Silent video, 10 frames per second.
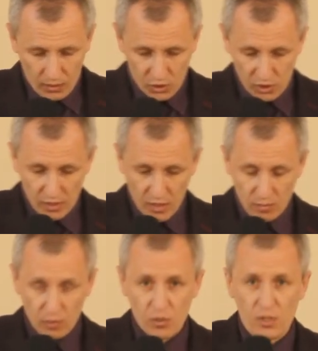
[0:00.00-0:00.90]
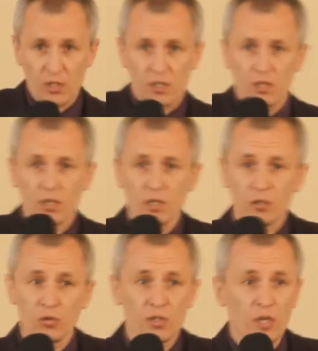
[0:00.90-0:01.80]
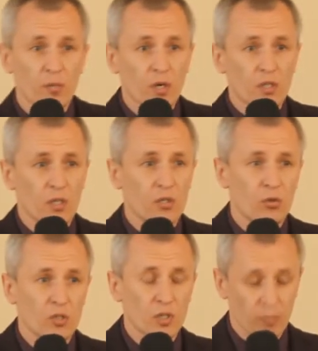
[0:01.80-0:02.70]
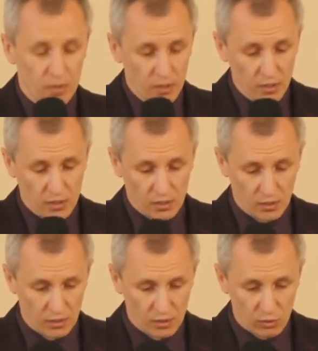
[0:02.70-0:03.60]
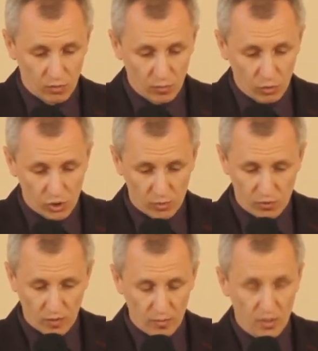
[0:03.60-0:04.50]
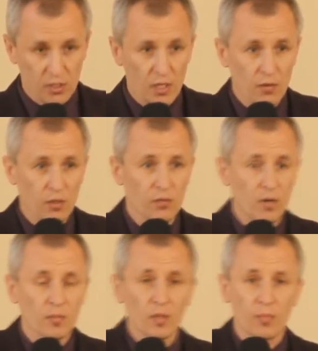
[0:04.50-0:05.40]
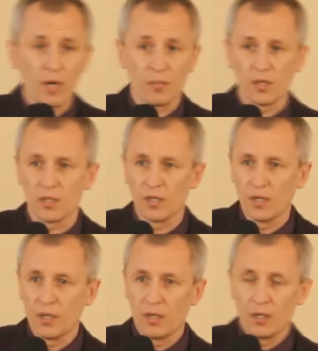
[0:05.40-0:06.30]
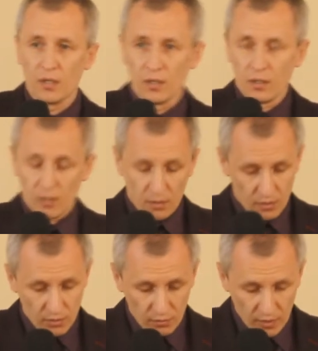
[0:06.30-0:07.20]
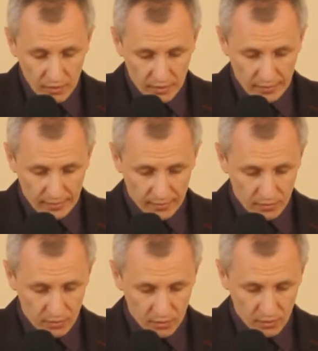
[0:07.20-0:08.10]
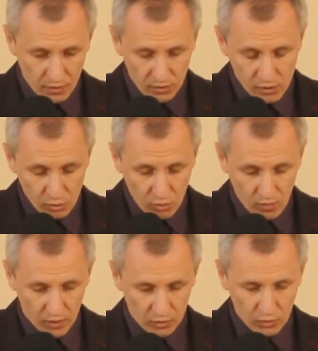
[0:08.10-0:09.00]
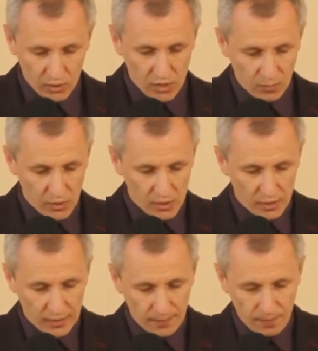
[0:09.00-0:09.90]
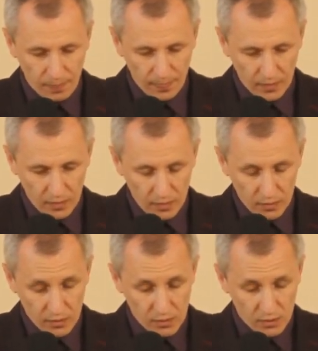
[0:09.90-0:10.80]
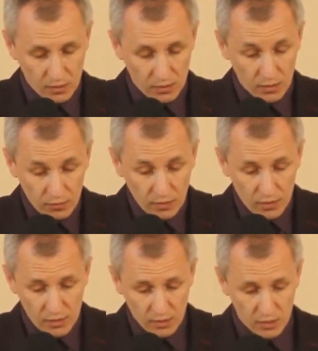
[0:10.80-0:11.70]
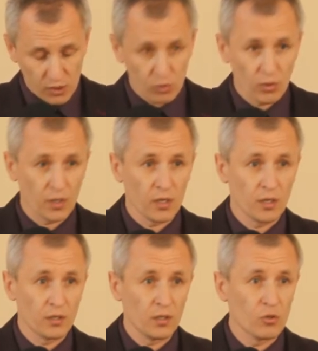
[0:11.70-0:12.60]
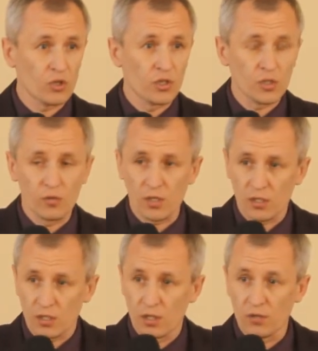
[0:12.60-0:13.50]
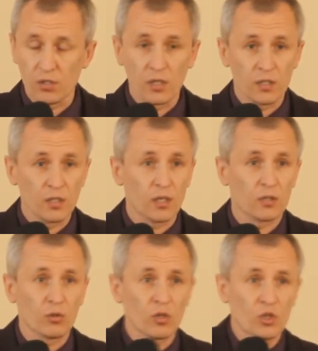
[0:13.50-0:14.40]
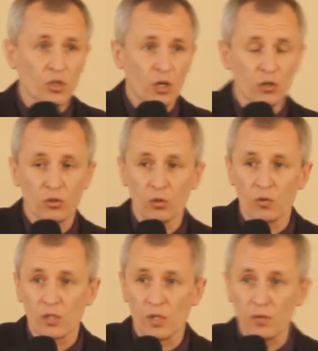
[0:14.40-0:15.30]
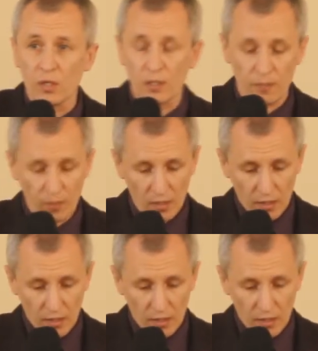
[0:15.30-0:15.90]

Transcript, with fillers: И желание моего сердца, дорогие друзья, братья и сестры, поделиться Словом Божьим с вами, оставить вам на память Евангелие и Слово, которое записано это, это евангельская история, она очень известна для всех тех, которые читают Новый Завет.